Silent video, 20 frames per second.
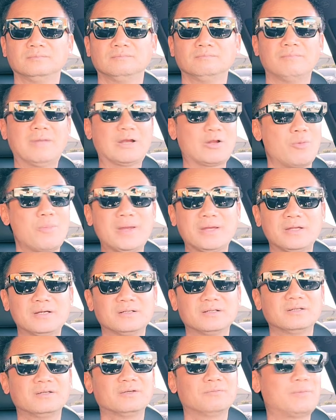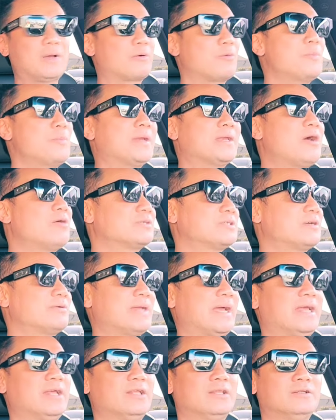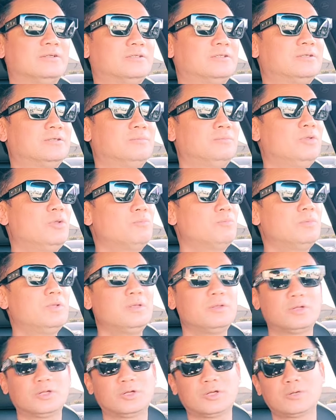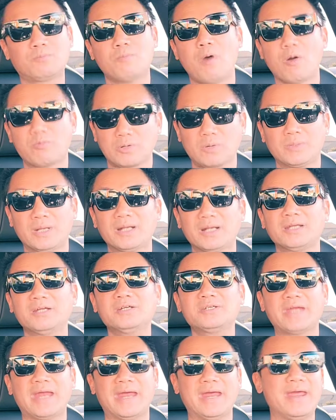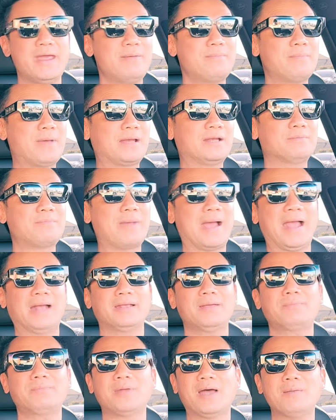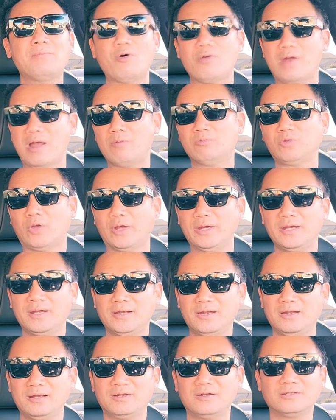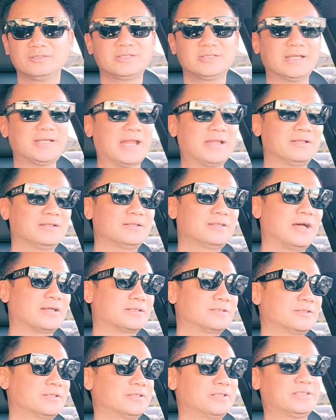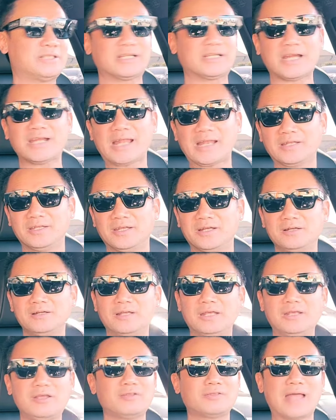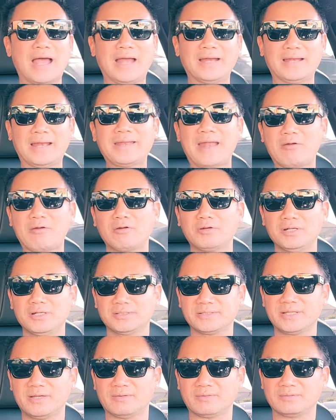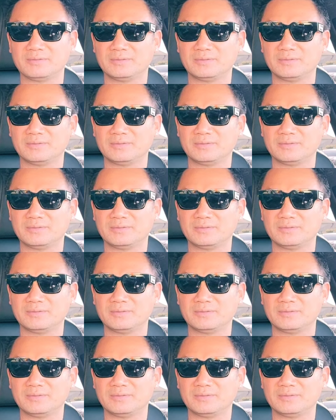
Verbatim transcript: mình cũng biết được và cũng biết đâu sau này một trong những cái đứa trẻ mà được bà hàng giúp đỡ bộ não thủy đó, đó sẽ thành thật sẽ trở thành những cái nhân tài lãnh đạo đất nước là sao